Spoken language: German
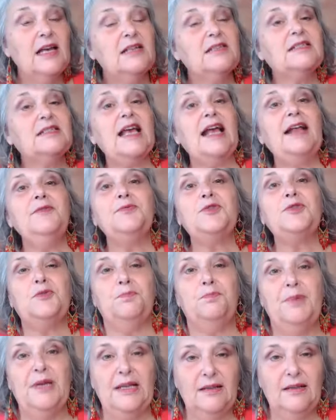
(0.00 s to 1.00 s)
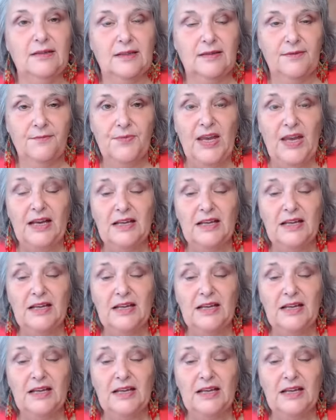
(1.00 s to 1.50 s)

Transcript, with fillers: Selbstbild,